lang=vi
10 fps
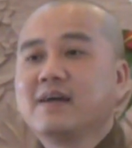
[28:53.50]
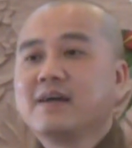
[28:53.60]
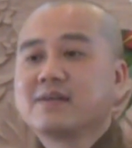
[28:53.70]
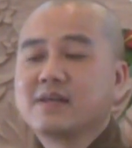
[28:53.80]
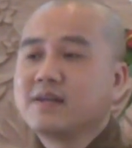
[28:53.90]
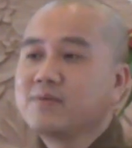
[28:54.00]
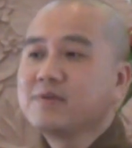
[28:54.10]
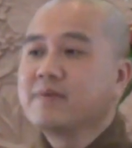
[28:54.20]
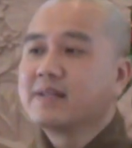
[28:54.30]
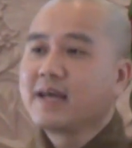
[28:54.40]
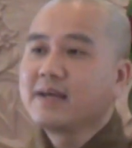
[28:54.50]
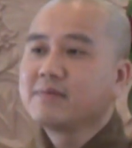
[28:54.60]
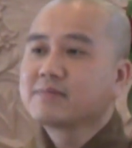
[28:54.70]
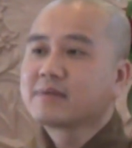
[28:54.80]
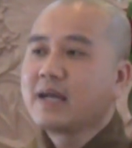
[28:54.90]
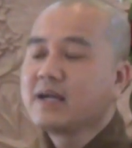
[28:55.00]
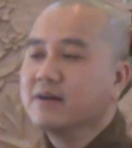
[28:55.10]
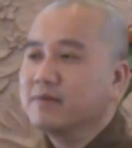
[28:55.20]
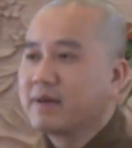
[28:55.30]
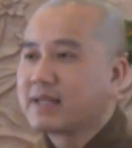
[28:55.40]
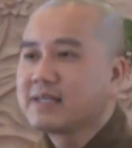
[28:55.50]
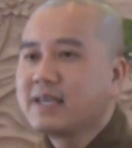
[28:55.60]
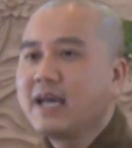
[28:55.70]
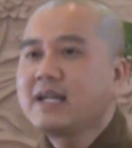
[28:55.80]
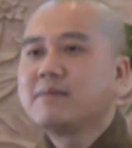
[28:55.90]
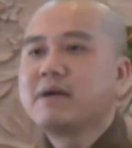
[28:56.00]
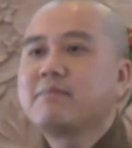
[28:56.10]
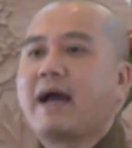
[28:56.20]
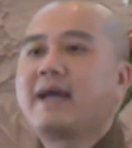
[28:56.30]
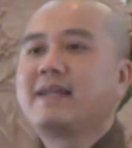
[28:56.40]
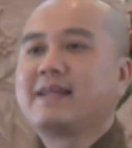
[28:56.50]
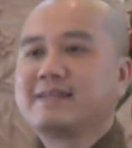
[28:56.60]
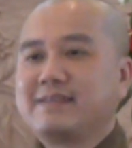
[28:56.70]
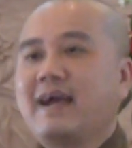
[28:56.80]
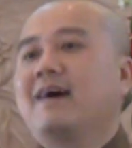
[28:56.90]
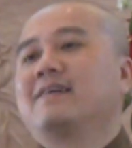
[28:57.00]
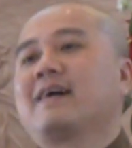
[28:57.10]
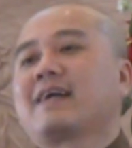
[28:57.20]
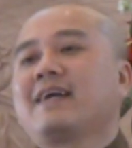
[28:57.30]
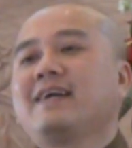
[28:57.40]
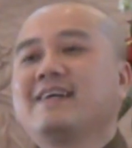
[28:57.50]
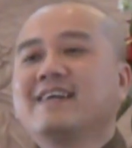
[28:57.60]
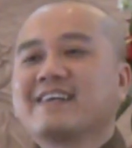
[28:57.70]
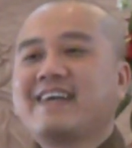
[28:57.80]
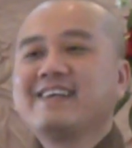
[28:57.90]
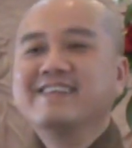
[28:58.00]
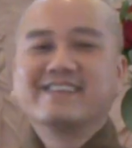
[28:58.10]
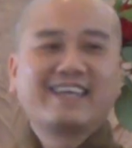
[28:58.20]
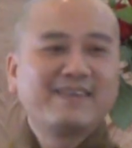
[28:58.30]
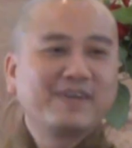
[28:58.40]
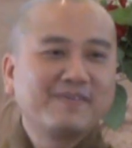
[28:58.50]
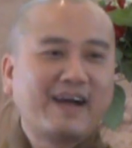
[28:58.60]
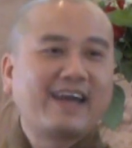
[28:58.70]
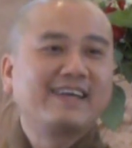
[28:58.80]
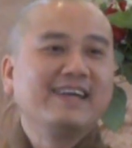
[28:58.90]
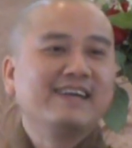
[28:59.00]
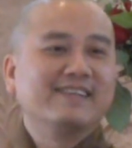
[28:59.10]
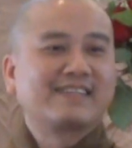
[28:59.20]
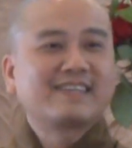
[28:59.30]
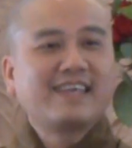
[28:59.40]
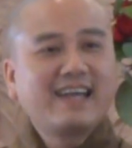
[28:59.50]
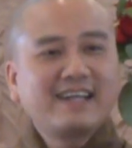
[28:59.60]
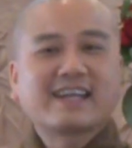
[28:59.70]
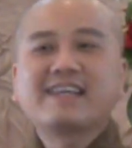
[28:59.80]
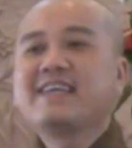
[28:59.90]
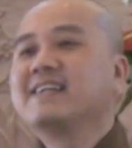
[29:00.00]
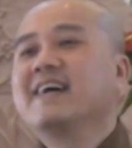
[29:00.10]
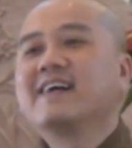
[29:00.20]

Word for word: cho nên quý vị thấy không cái người mà người ta chế ra máy bay là nhờ cái cái người chế máy bay người ta chế ra cái gì đời